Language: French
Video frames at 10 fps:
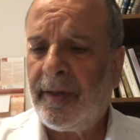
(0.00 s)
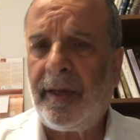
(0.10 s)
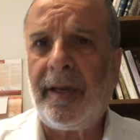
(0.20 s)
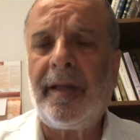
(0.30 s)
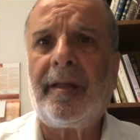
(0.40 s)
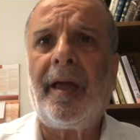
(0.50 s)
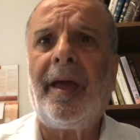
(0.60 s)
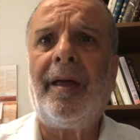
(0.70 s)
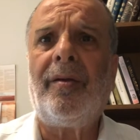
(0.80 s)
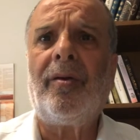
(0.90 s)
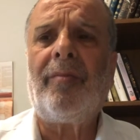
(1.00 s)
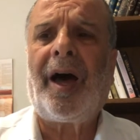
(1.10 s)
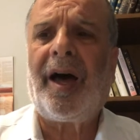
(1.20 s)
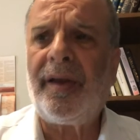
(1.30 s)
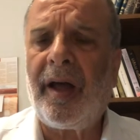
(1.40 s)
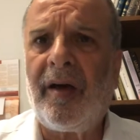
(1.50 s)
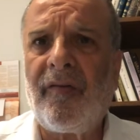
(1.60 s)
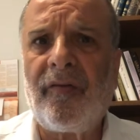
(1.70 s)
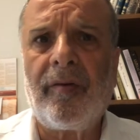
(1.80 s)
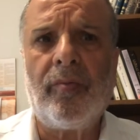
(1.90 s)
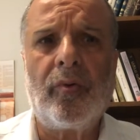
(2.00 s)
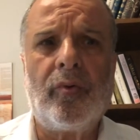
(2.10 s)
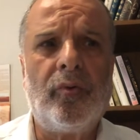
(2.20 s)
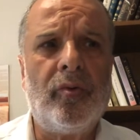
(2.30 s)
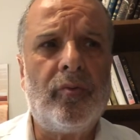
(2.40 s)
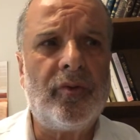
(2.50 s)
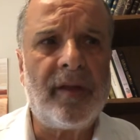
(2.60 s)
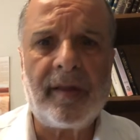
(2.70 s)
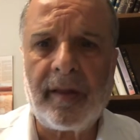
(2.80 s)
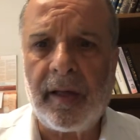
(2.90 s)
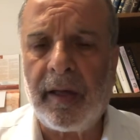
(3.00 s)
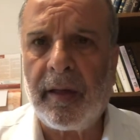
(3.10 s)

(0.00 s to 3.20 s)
il était un homme anav, beaucoup de modestie.